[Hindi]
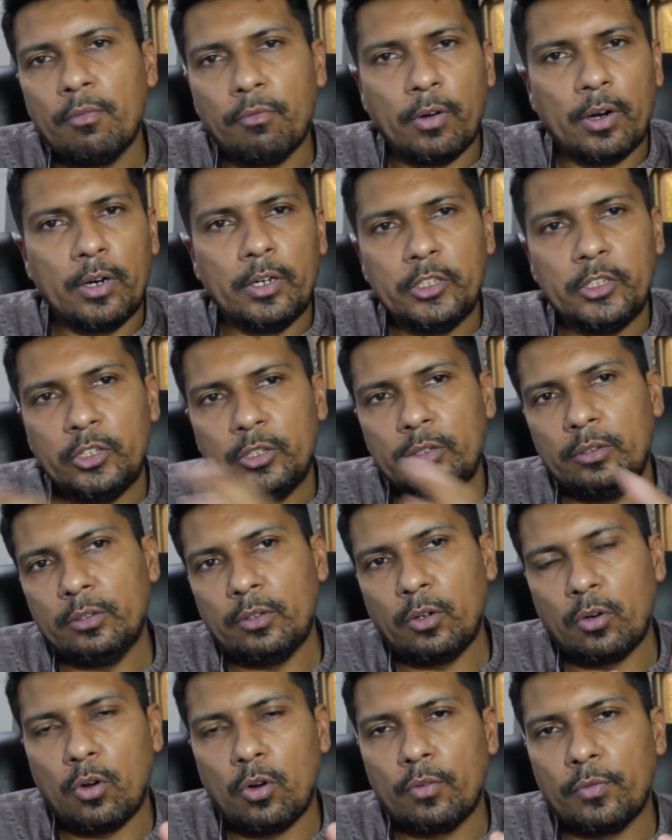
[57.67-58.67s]
फर्निश
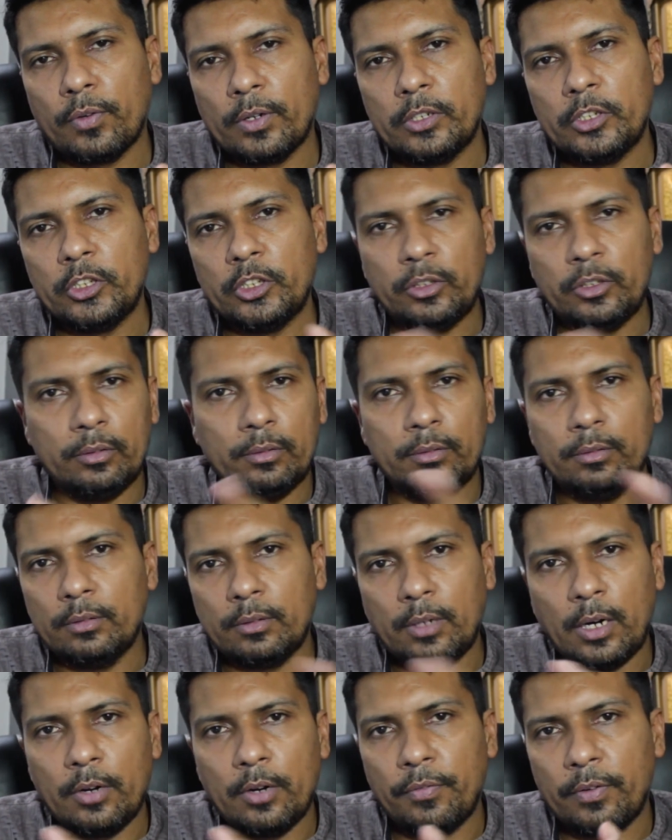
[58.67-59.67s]
और नॉन फर्निश
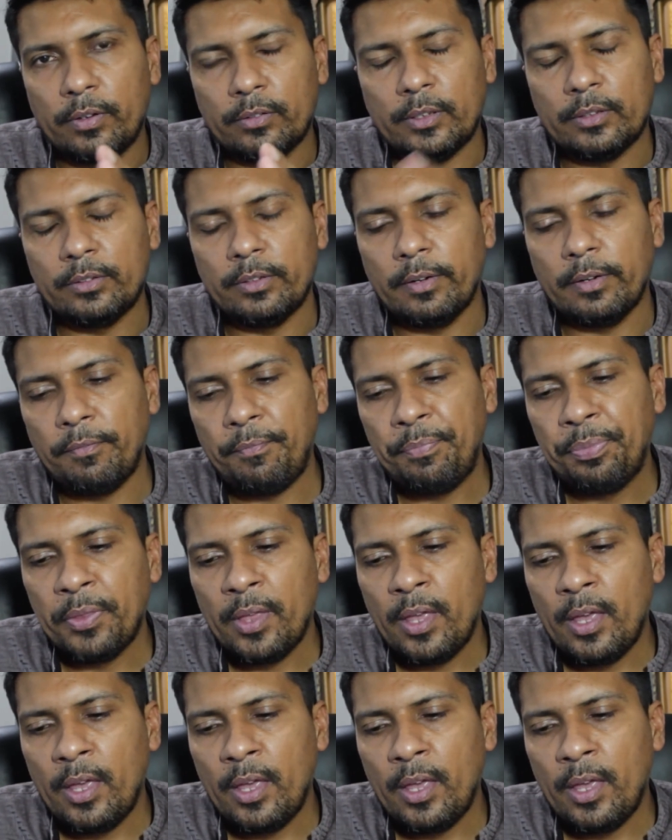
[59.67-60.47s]
का डिफरेंस है सिर्फ